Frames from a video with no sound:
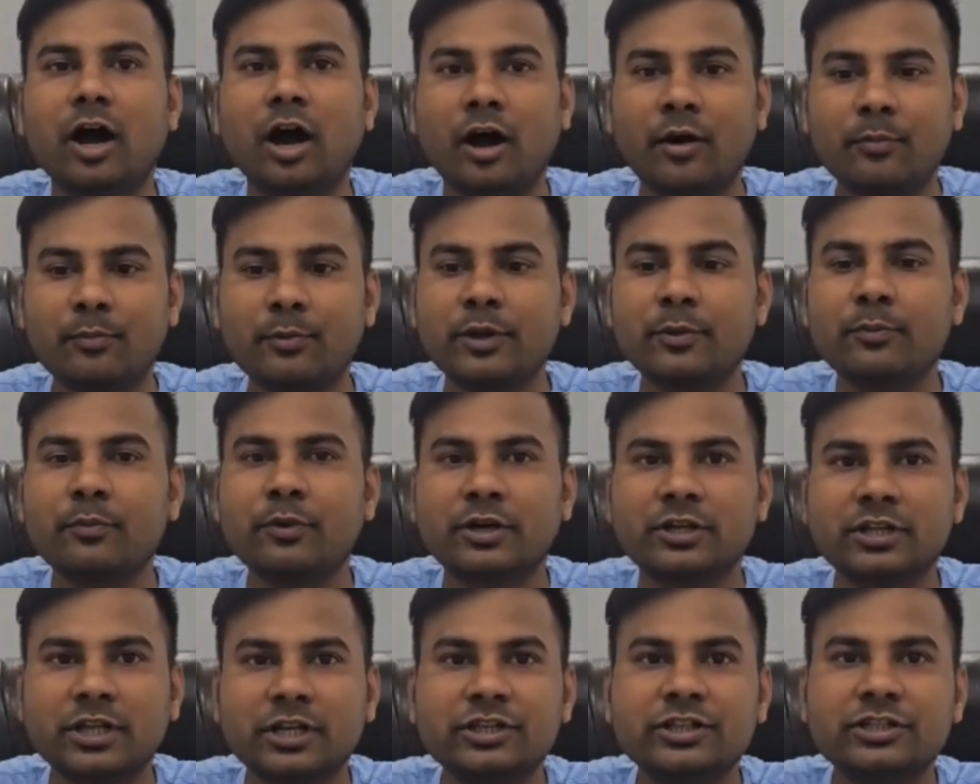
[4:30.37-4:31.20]
आपके
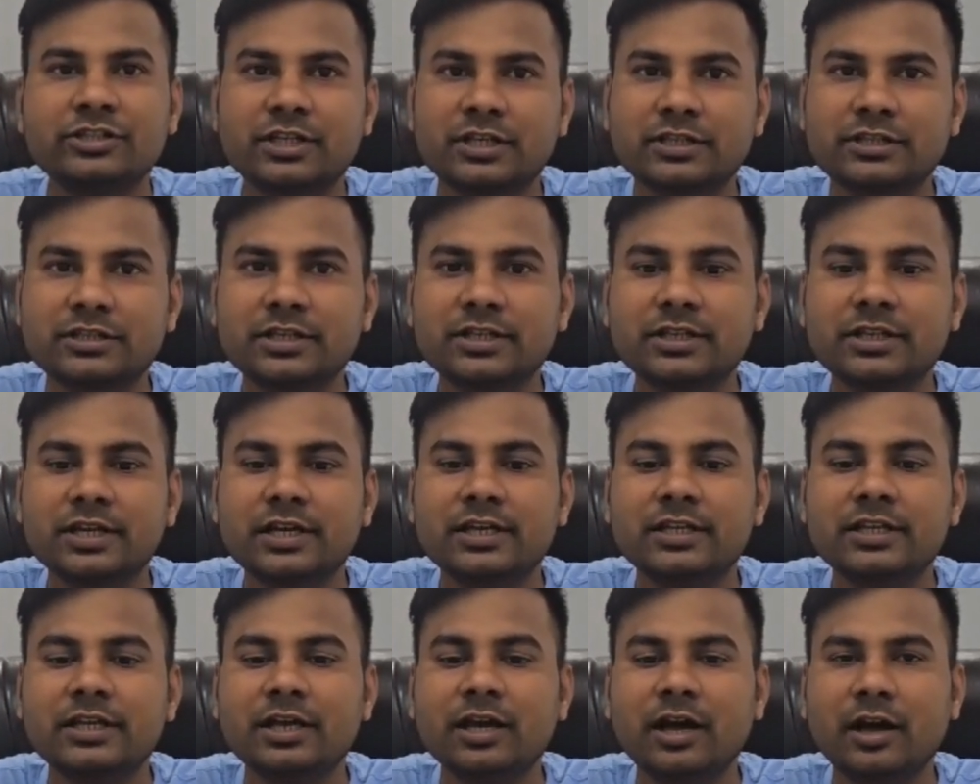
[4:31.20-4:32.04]
फर्दर डिस्कशन के
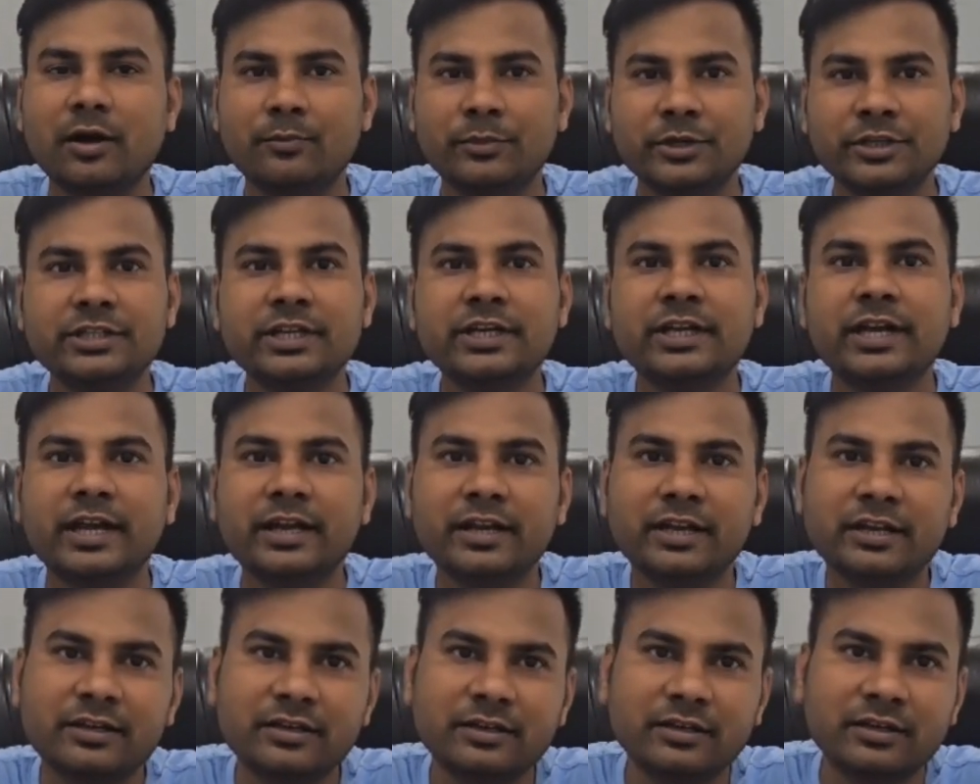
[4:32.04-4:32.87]
लिए नीचे
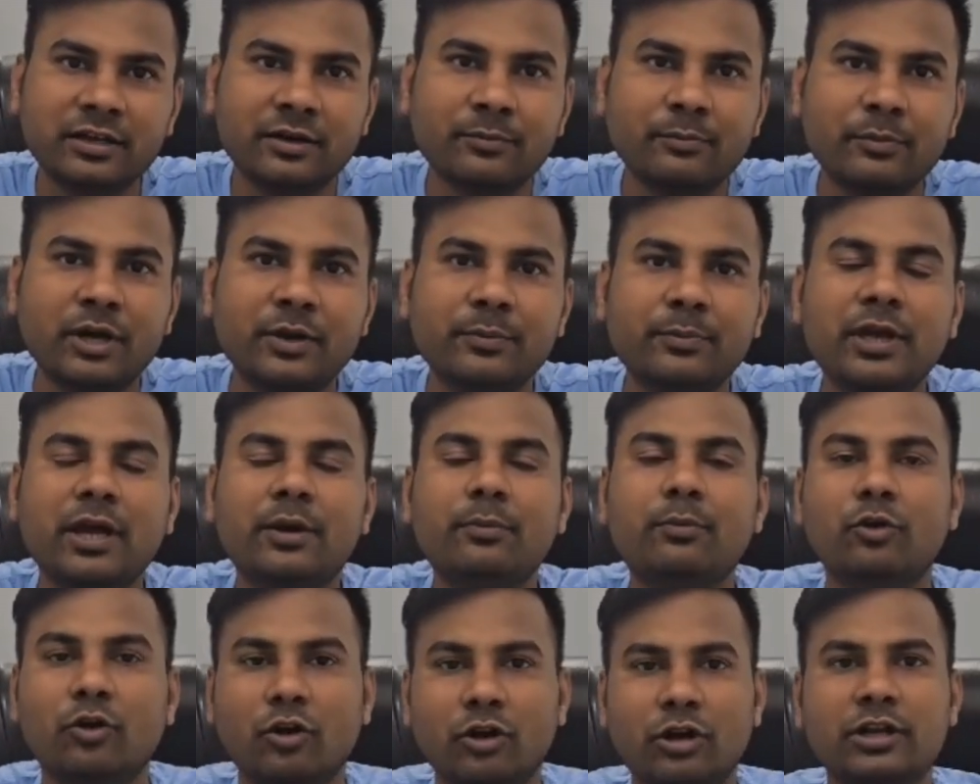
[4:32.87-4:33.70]
गए नंबर पर
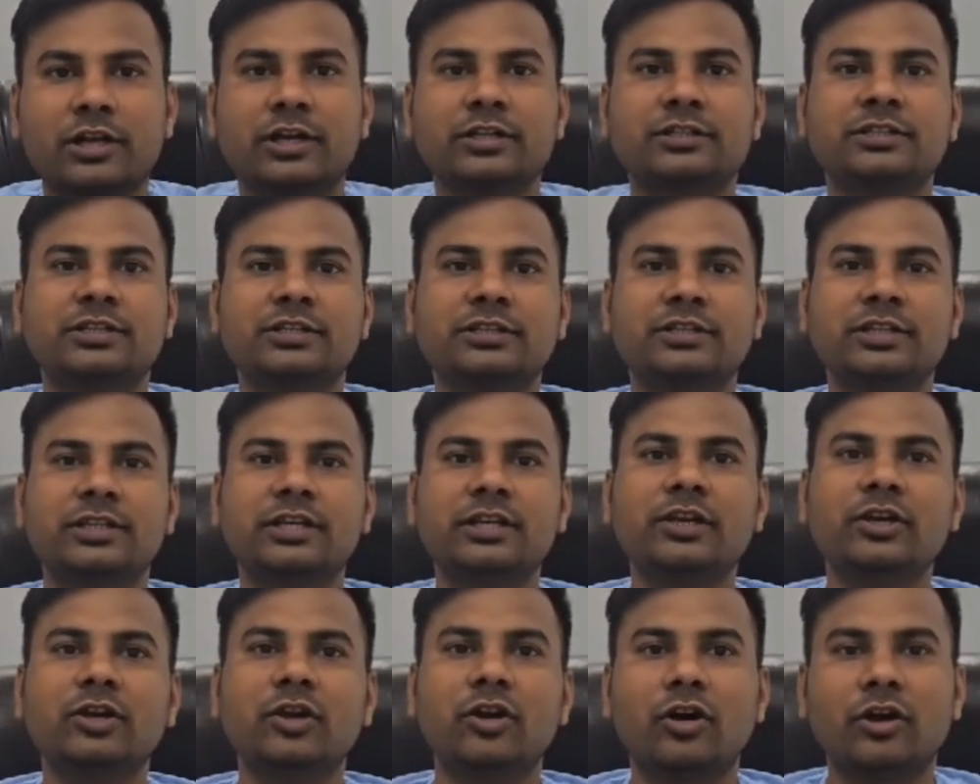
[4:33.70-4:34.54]
आप कॉल कर सकते हैं
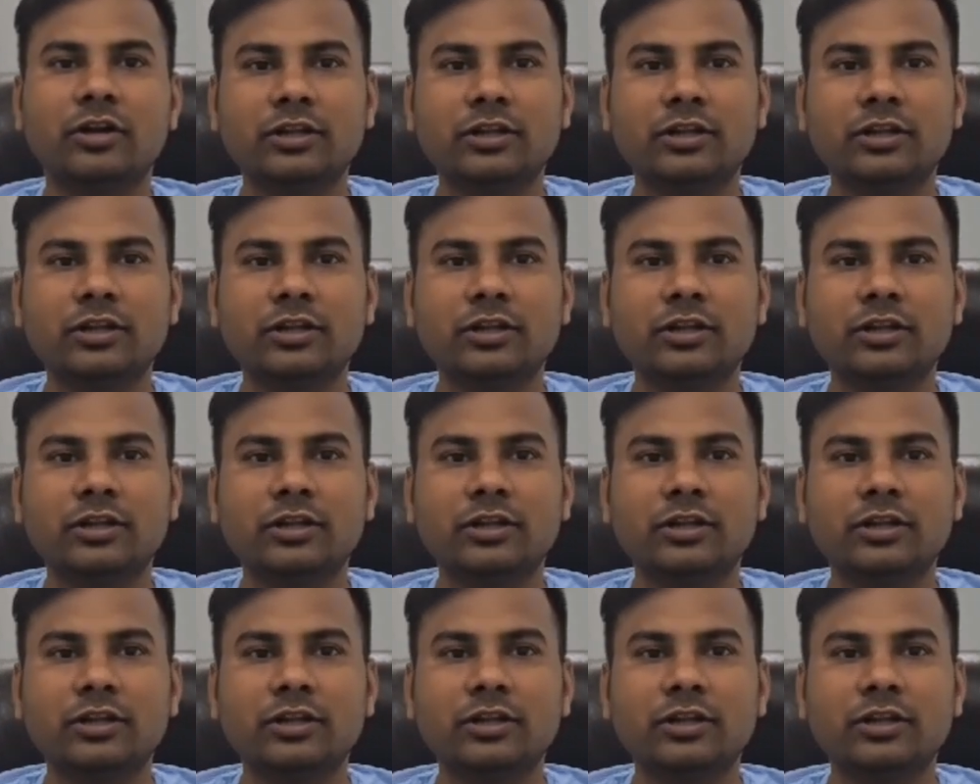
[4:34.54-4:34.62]
और